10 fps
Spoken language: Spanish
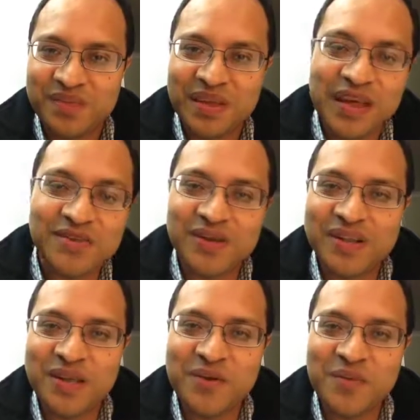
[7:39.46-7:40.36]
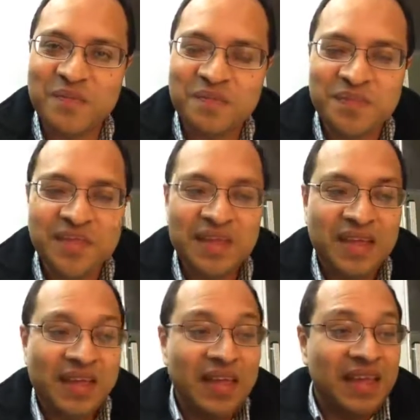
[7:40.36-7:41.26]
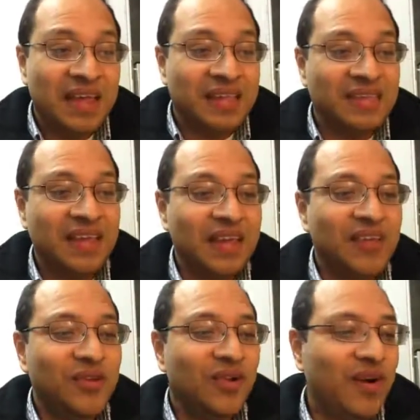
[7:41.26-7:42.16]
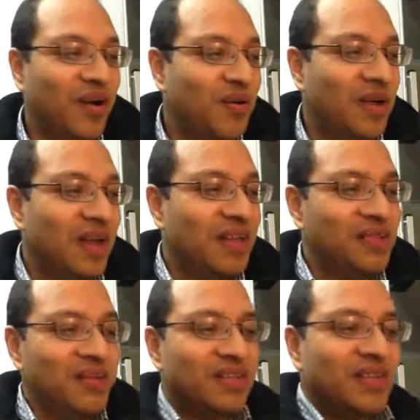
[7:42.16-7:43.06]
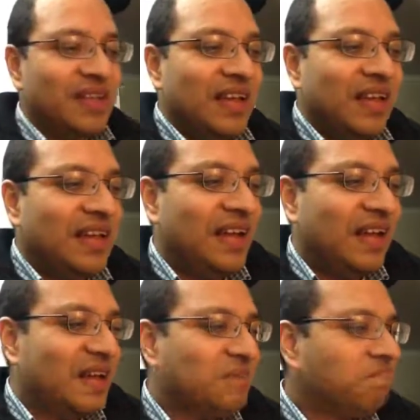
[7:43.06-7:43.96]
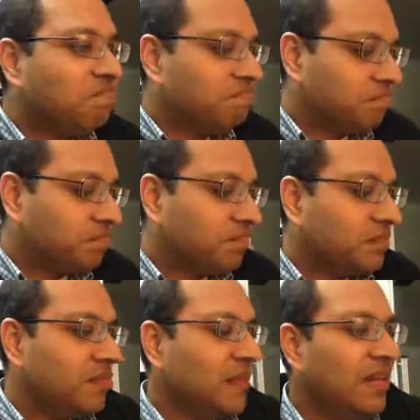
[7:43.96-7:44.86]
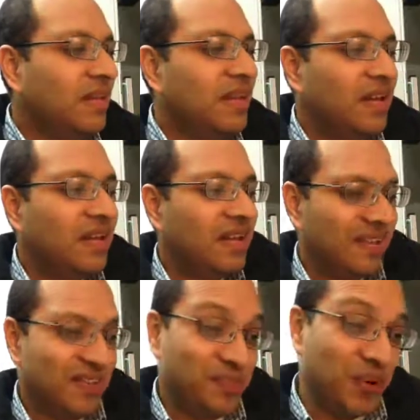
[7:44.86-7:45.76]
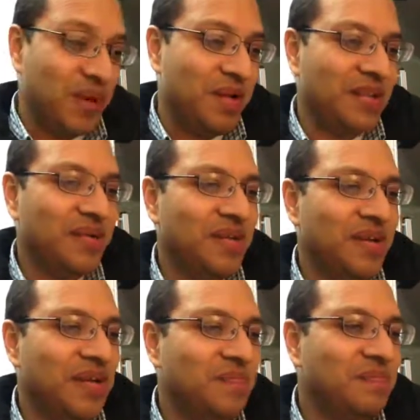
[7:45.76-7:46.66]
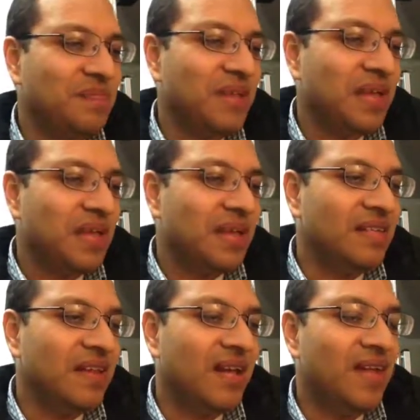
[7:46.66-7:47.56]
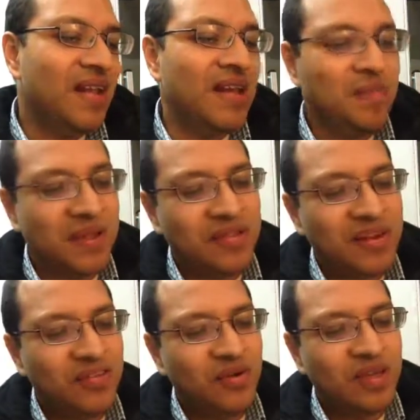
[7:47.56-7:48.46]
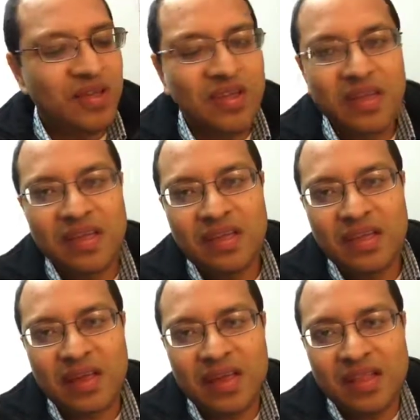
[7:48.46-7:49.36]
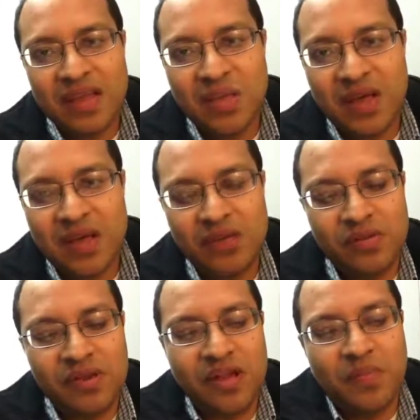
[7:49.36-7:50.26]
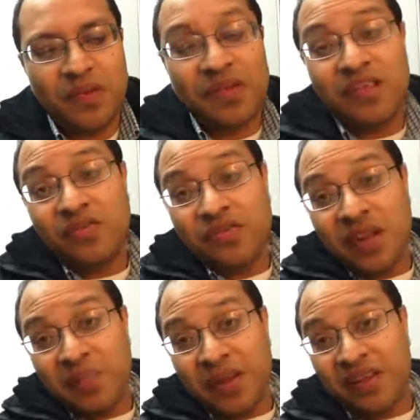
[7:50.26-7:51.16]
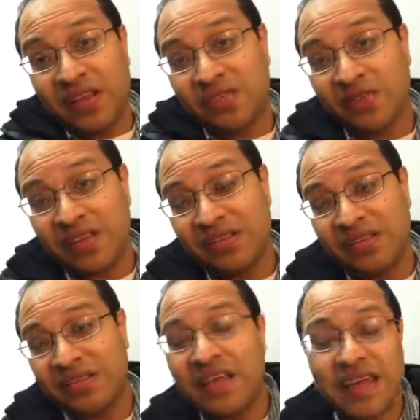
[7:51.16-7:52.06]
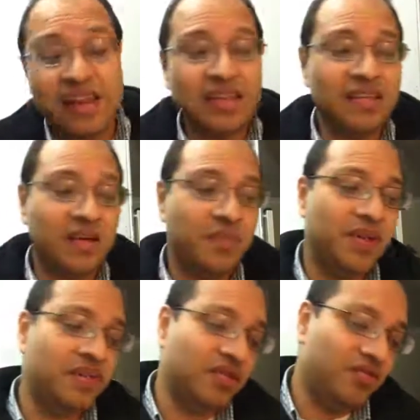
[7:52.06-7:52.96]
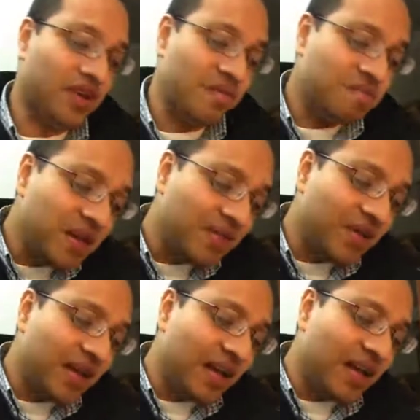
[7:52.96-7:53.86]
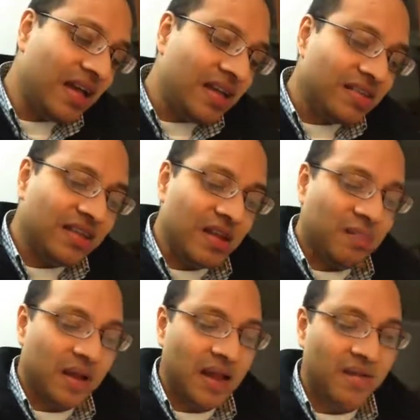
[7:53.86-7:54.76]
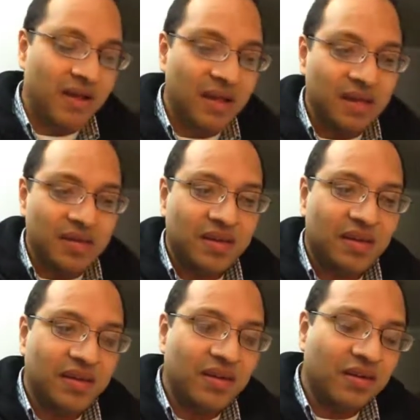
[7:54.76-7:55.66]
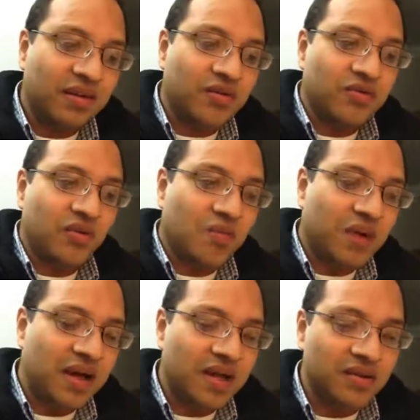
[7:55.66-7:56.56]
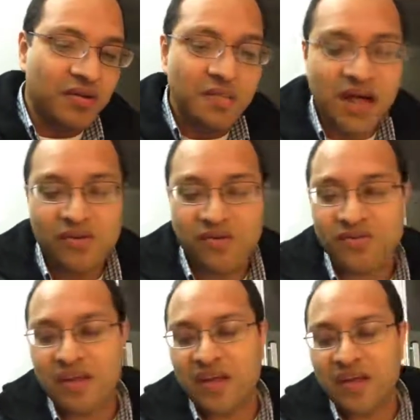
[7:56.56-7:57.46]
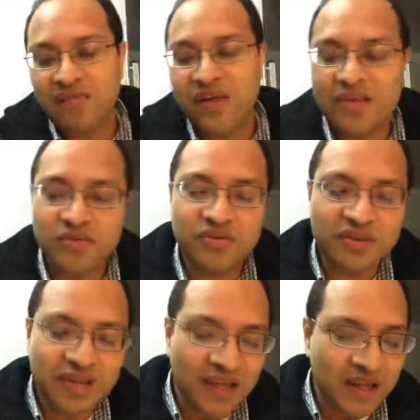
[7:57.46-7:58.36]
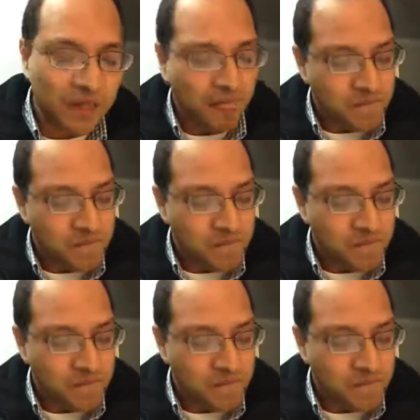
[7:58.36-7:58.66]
Esto les dejo. Siguiendo ahora entonces el el, programa que tengo aquí, Quisiera hablar de la predestinación y, hay gente que me ha escrito acerca de la predestinación, si la predestinación es cierta, si la predestinación es bíblica, si la palabra que, se ocupa en Romanos y en Efesios está ahí.